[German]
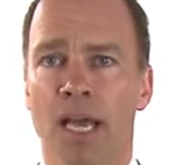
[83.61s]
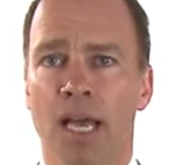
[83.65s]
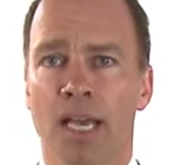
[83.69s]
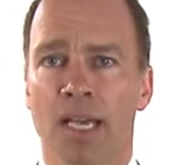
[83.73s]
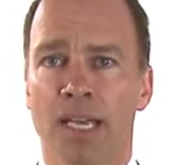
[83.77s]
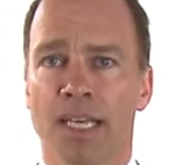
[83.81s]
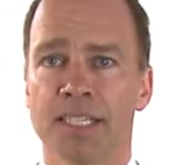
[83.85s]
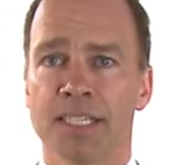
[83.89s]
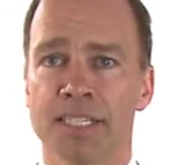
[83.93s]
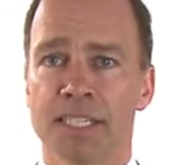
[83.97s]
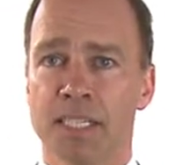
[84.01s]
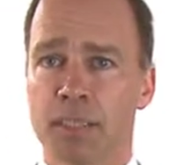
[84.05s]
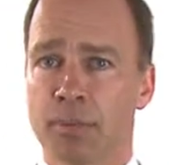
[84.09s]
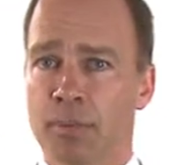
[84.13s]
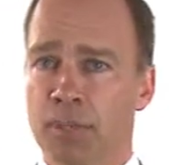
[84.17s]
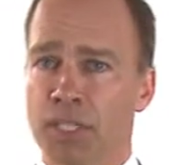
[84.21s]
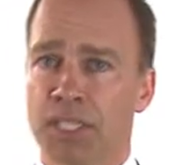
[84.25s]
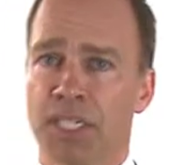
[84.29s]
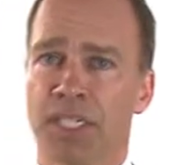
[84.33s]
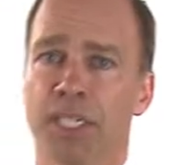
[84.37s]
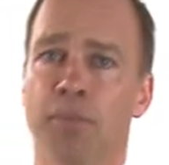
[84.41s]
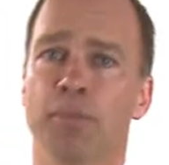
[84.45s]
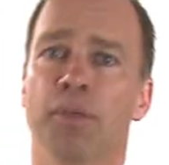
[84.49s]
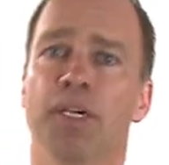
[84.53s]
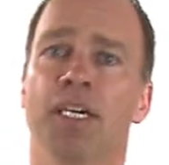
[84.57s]
Lassen Sie
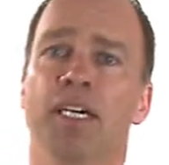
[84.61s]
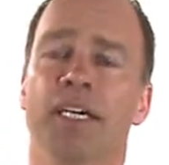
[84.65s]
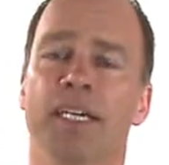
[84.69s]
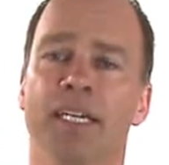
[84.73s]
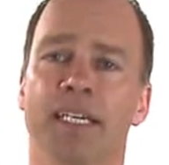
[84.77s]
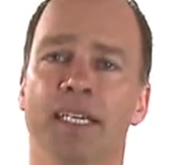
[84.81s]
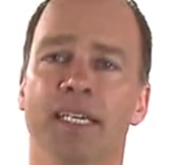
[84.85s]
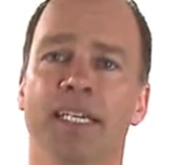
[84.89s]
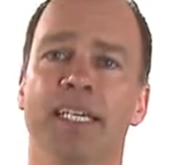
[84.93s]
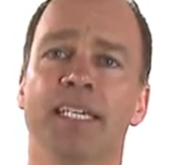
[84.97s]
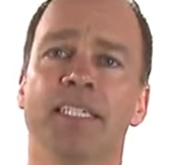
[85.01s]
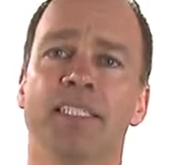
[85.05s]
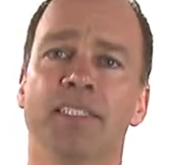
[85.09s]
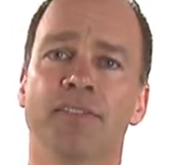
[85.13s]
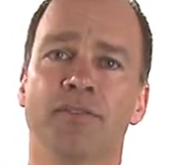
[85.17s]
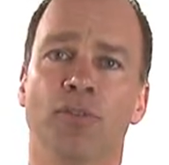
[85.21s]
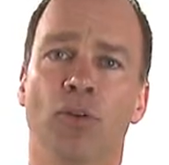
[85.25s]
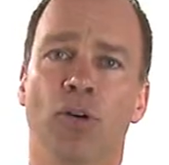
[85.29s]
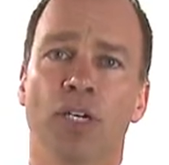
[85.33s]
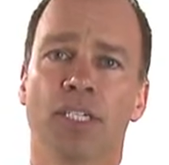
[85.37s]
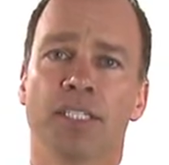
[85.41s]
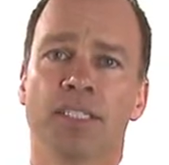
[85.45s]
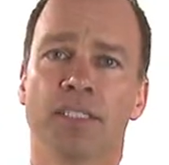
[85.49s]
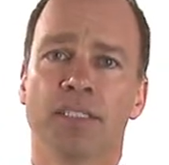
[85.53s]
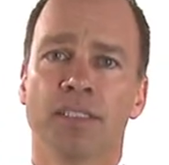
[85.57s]
mich ein paar erklärende
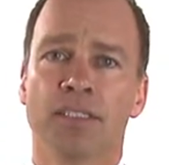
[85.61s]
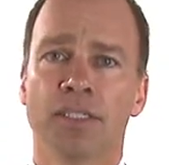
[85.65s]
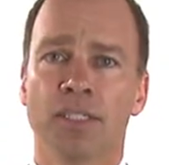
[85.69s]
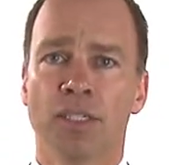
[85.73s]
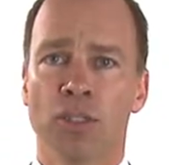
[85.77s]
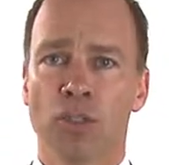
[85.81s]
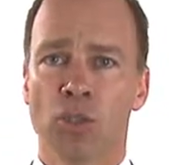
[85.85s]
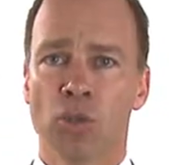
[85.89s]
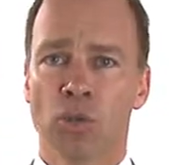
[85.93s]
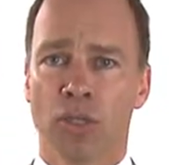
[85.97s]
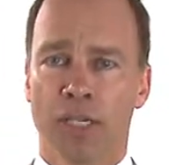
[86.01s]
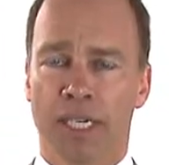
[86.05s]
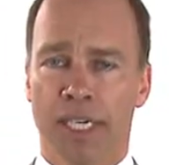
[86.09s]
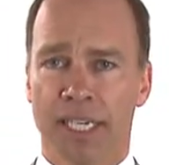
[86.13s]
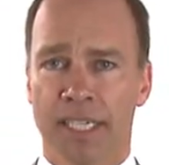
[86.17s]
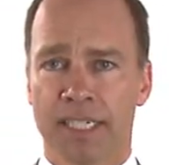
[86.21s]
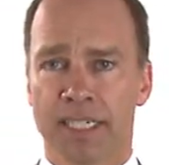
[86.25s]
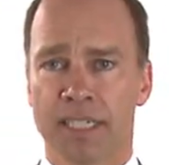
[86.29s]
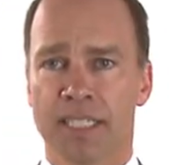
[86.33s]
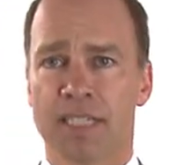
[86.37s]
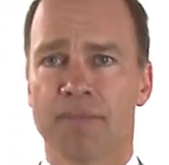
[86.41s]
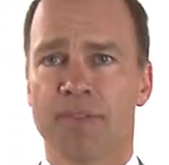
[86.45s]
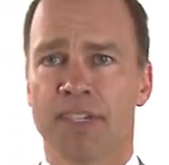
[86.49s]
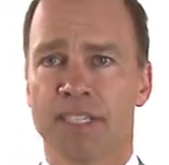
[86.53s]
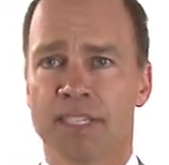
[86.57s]
Worte zu
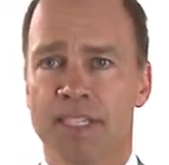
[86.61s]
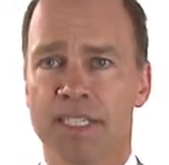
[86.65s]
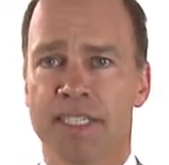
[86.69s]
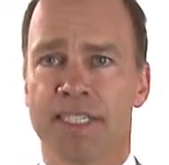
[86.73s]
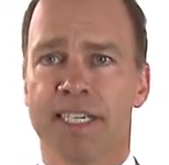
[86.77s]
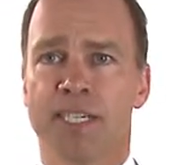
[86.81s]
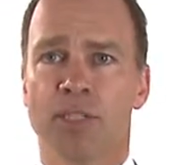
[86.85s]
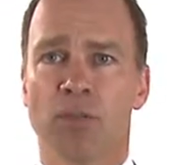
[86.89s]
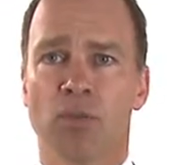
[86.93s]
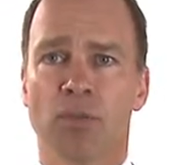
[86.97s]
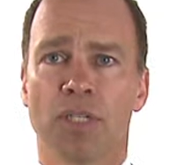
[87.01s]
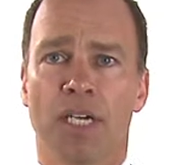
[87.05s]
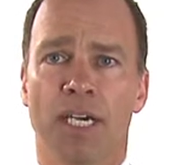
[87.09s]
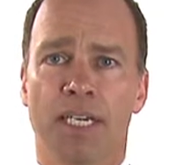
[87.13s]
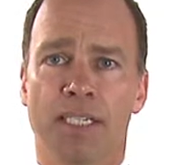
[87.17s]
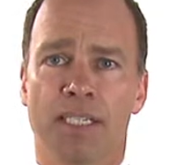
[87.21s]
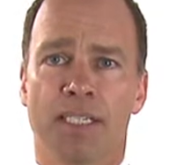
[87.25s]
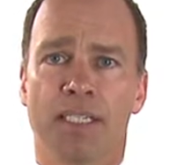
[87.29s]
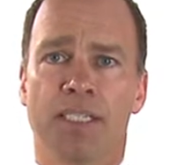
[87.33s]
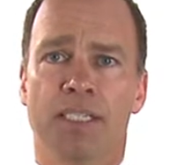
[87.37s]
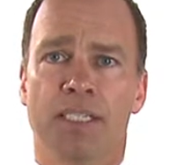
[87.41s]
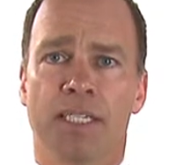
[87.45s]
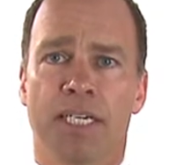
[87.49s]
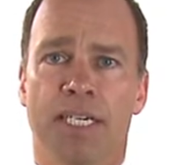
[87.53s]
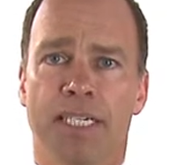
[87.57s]
Arena
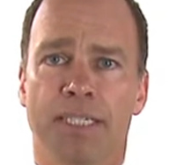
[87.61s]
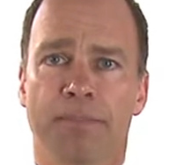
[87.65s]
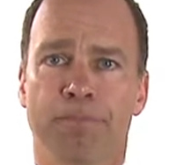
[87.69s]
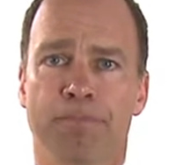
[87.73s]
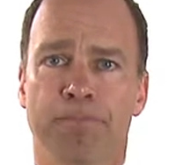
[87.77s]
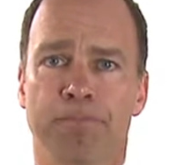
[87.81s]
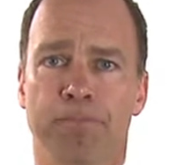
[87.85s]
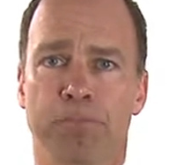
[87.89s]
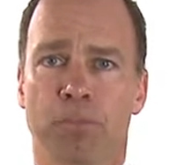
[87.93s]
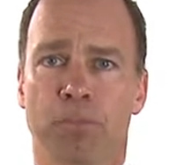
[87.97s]
2036 sagen.